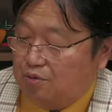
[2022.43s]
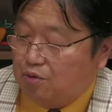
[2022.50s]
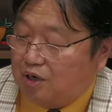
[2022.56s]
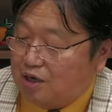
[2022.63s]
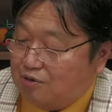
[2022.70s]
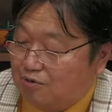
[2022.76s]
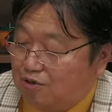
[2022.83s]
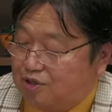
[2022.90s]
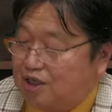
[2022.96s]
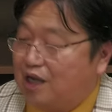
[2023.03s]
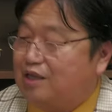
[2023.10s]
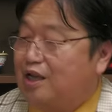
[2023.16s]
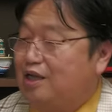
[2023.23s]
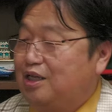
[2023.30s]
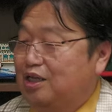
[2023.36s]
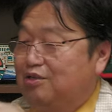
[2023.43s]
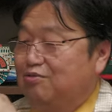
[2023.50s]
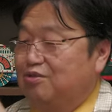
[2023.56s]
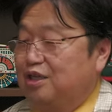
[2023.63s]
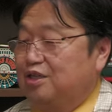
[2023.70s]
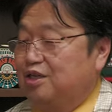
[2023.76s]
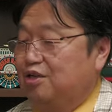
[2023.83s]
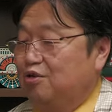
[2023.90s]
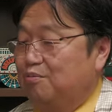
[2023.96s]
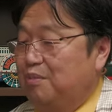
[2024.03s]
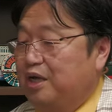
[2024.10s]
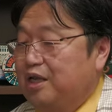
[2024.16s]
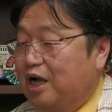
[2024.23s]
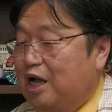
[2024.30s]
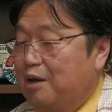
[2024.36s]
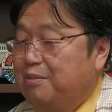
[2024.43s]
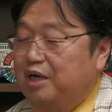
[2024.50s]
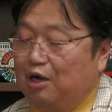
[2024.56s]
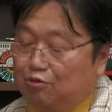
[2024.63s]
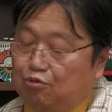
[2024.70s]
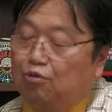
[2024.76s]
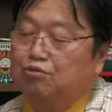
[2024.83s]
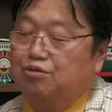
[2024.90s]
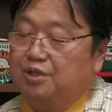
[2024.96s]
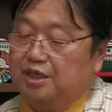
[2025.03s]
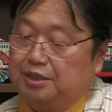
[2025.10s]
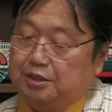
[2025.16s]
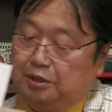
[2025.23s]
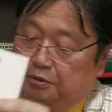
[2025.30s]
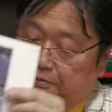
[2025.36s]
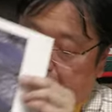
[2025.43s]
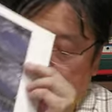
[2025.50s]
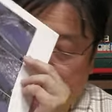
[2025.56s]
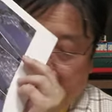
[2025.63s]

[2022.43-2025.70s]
トラックの車内に行くんですけど、まだカメラ動くんですよ。